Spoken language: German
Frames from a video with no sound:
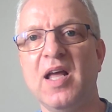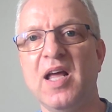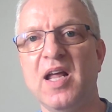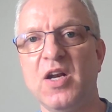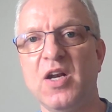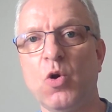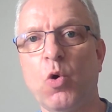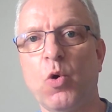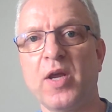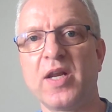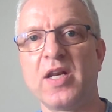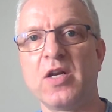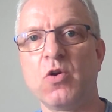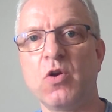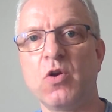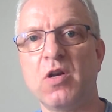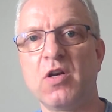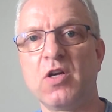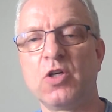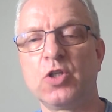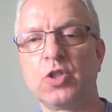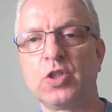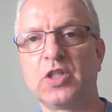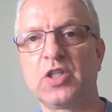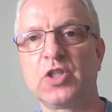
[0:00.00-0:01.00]

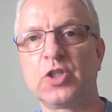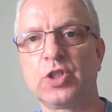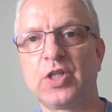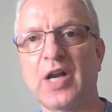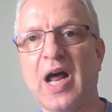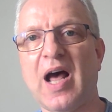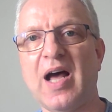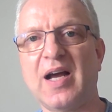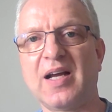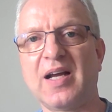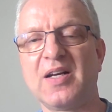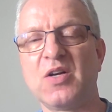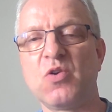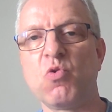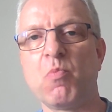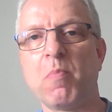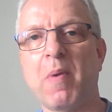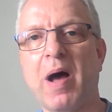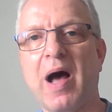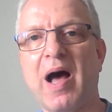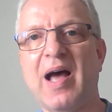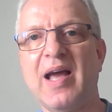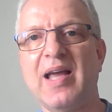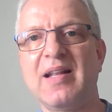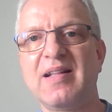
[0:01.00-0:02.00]
neuen starken
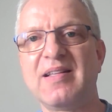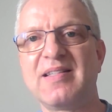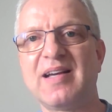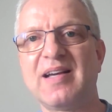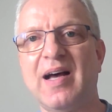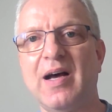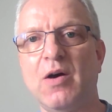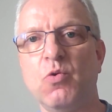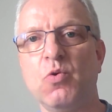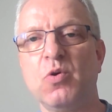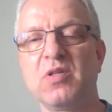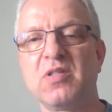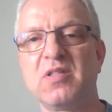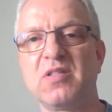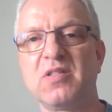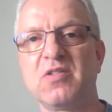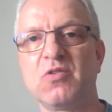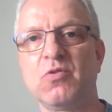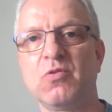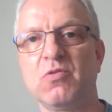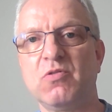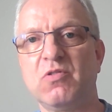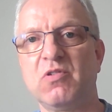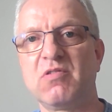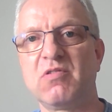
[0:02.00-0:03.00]
Nummer 1 aus
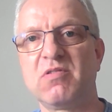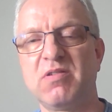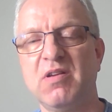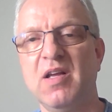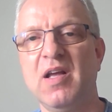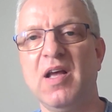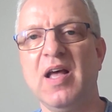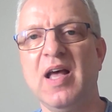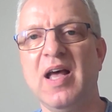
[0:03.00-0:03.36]
und